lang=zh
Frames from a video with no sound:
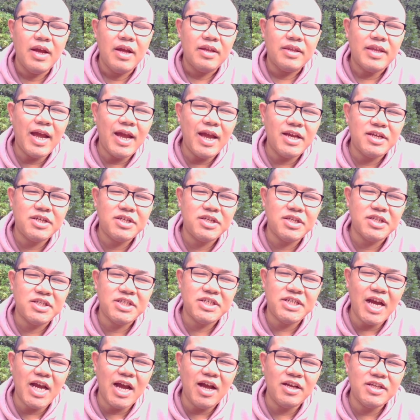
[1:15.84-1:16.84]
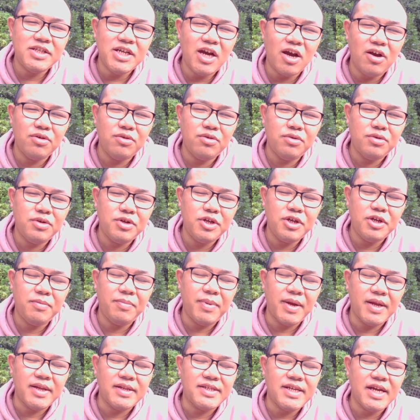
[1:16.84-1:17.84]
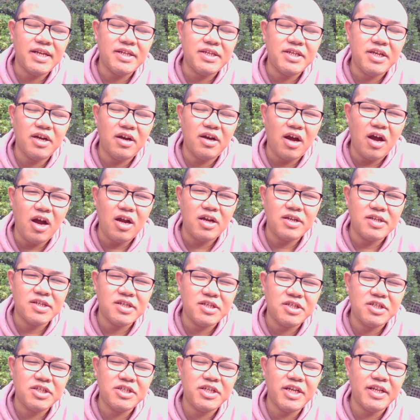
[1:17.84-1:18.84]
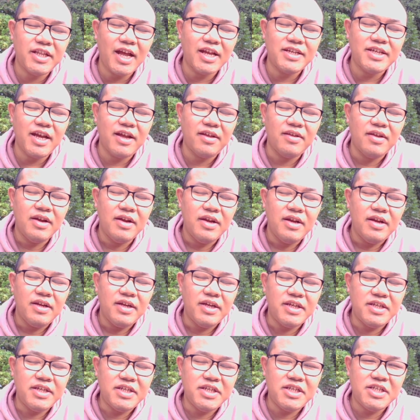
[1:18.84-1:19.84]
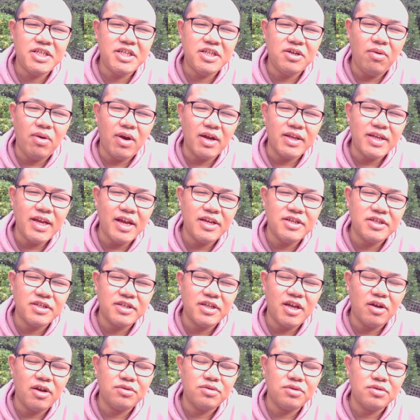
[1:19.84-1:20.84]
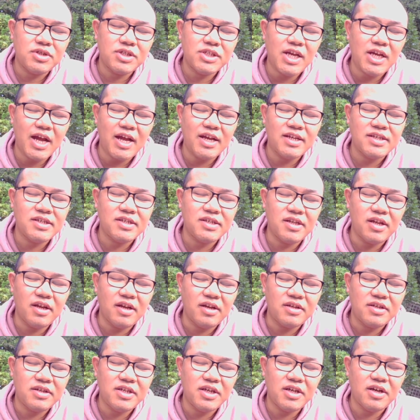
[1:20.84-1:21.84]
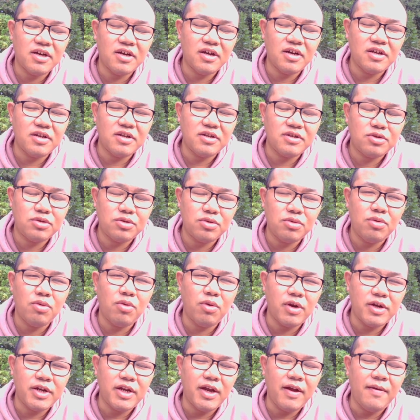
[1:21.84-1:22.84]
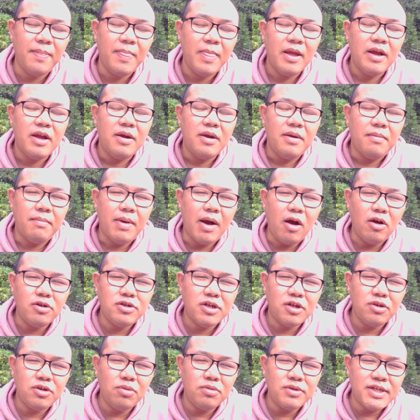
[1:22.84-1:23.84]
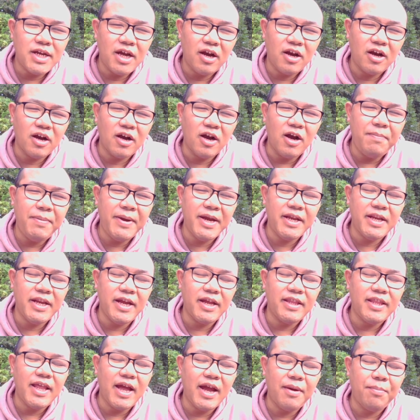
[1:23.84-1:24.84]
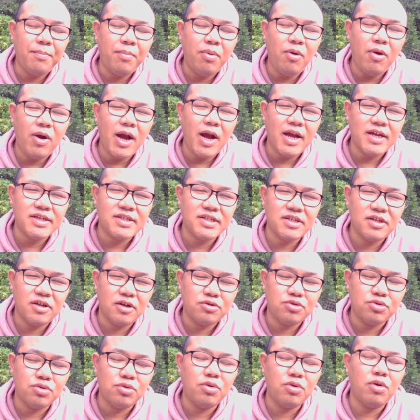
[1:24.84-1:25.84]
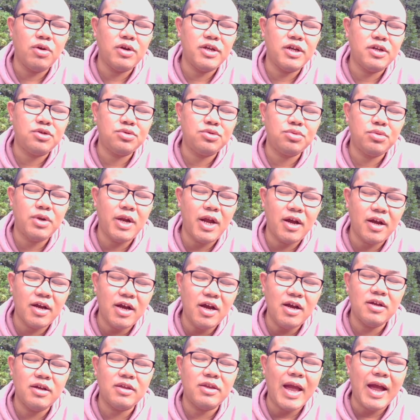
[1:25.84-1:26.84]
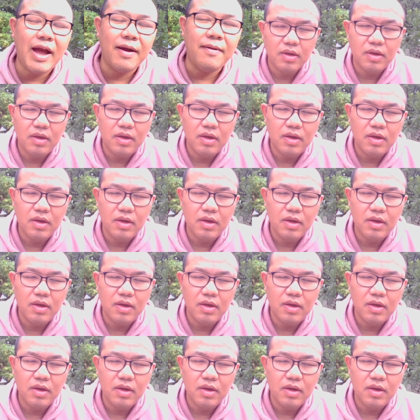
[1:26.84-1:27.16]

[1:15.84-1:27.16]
但是相较于日本在这个二次世界大战以及侵华战争当中杀死的这个中国人，毛泽东在和平年代迫害死的中国人数量更大。